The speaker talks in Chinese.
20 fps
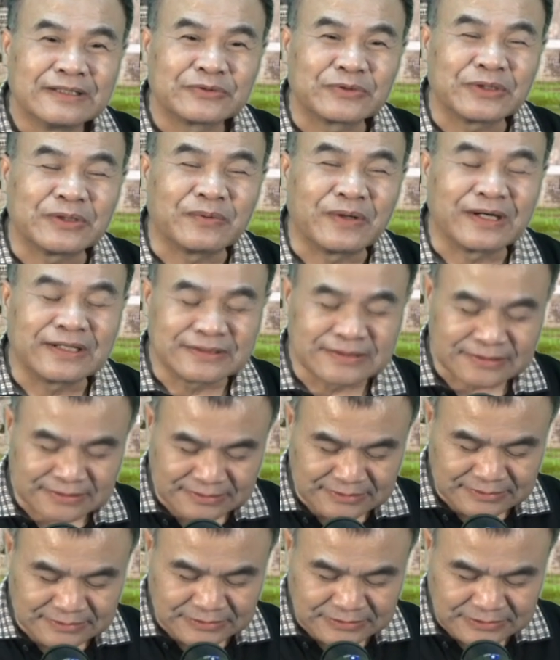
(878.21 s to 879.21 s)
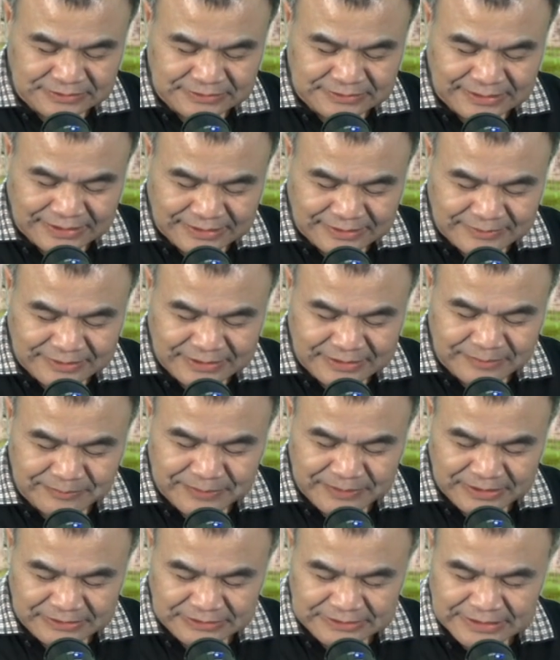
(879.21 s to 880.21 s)
对王安石思想的一个
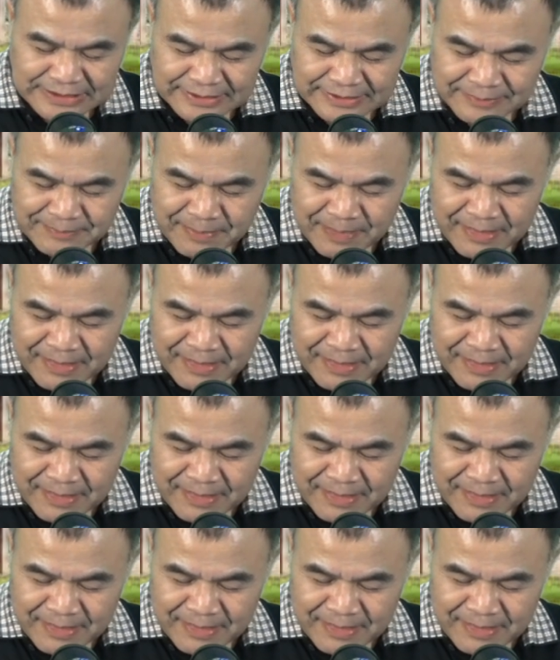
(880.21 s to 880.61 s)
评价。